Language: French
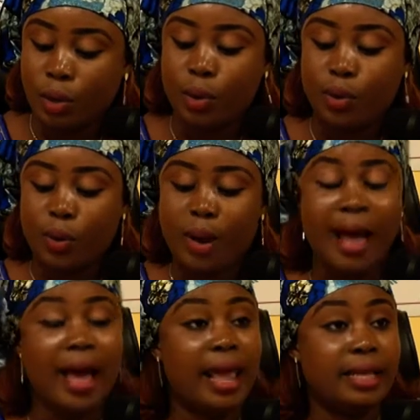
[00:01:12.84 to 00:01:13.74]
le droit
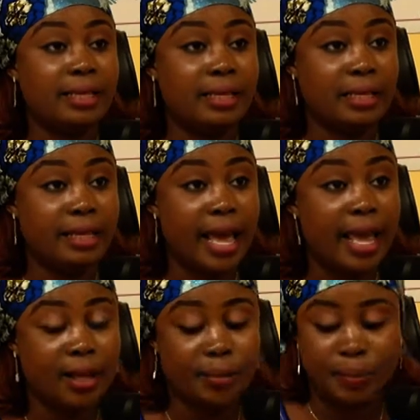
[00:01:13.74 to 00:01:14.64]
à la dignité,
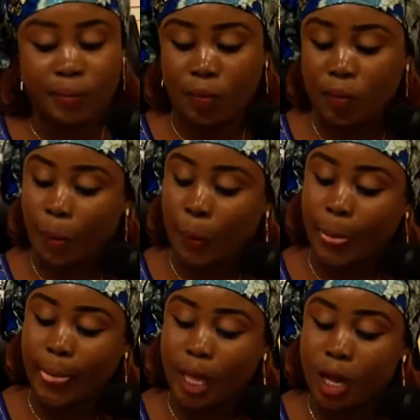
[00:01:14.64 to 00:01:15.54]

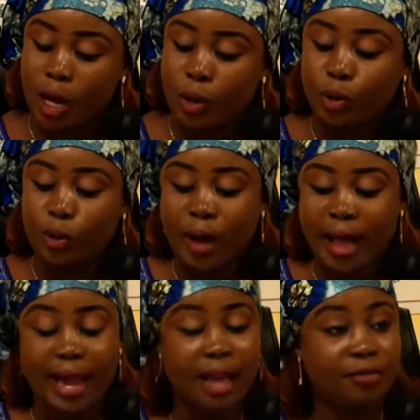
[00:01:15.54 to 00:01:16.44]
le droit à